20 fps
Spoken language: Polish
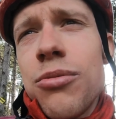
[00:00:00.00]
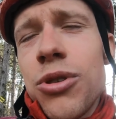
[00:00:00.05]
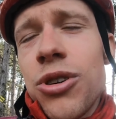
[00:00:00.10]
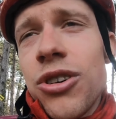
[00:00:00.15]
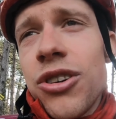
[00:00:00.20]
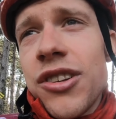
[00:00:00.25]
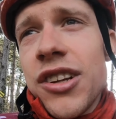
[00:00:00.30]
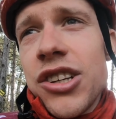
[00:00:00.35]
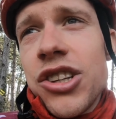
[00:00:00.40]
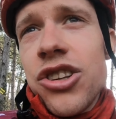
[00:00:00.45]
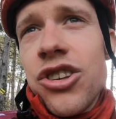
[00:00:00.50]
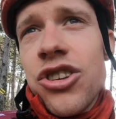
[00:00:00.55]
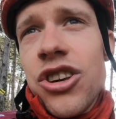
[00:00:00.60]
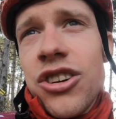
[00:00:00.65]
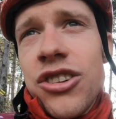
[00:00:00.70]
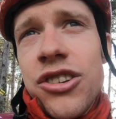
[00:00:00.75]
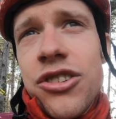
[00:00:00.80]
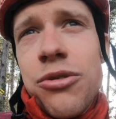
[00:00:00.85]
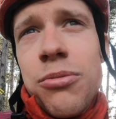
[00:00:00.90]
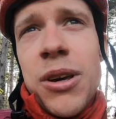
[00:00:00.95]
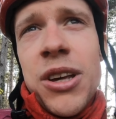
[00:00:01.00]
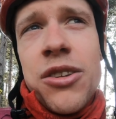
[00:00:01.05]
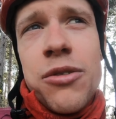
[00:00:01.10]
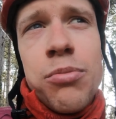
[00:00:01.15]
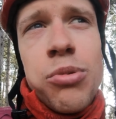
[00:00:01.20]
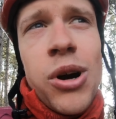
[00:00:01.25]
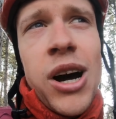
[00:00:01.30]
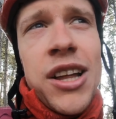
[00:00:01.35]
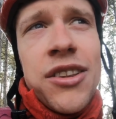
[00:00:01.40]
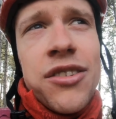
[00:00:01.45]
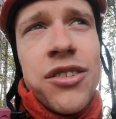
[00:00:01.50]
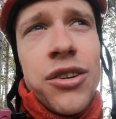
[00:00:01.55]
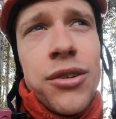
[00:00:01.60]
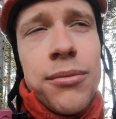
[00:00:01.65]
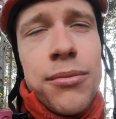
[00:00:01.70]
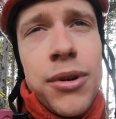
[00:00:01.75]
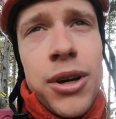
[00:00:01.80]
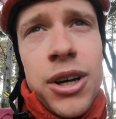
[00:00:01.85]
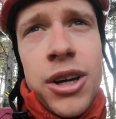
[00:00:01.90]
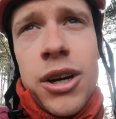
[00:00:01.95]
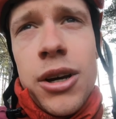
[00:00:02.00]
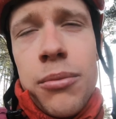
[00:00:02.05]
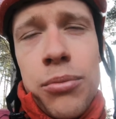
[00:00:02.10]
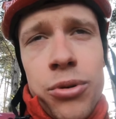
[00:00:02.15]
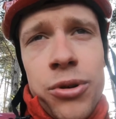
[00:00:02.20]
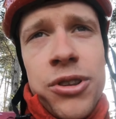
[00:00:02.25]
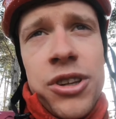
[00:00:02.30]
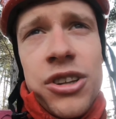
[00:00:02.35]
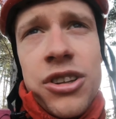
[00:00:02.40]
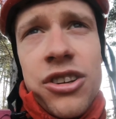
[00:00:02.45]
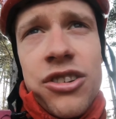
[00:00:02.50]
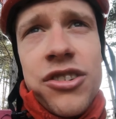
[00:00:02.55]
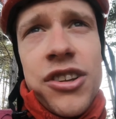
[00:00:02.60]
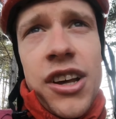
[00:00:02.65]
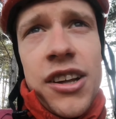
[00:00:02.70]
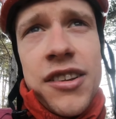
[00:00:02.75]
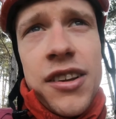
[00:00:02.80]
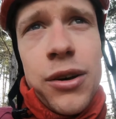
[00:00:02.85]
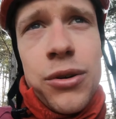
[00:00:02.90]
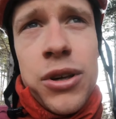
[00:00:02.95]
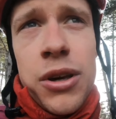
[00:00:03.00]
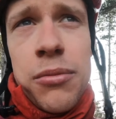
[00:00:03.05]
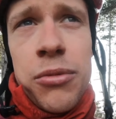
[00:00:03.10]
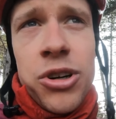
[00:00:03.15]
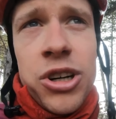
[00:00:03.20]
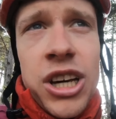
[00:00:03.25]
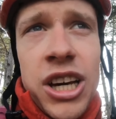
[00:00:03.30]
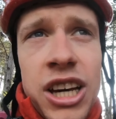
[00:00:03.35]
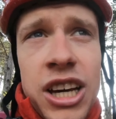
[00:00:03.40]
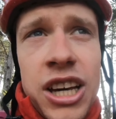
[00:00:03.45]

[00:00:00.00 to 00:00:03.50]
bo za 10 miejsc płacą, punkty też całkiem ok.